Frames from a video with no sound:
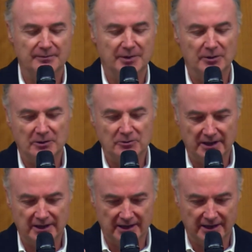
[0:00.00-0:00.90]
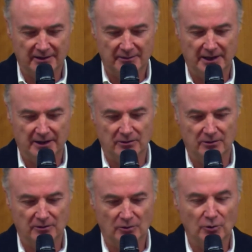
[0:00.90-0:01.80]
Pero me gustaría quedarme
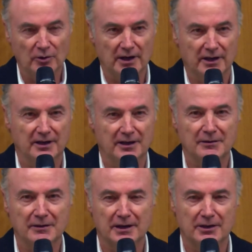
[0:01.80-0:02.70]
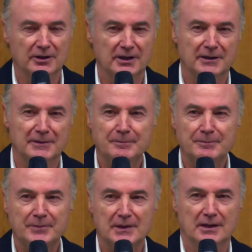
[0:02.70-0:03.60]
con una que creo que,
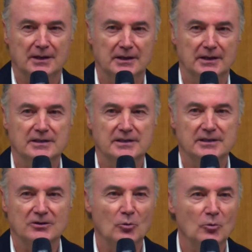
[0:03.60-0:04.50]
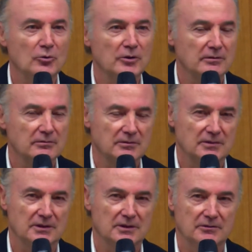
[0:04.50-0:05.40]
es común
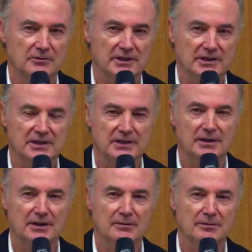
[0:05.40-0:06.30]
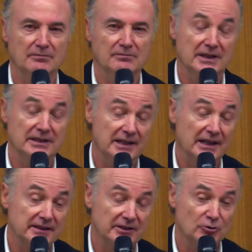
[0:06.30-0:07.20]
o es em,
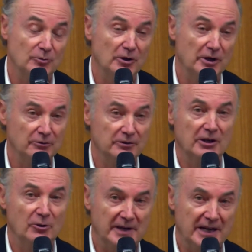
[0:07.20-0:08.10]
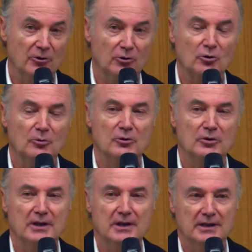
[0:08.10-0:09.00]
bastante, supone un denominador
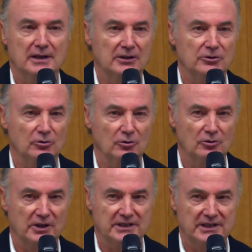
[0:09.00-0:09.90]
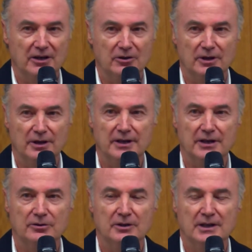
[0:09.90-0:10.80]
común a todo lo que se ha ido
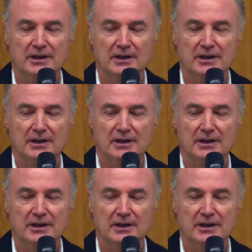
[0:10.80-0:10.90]
diciendo.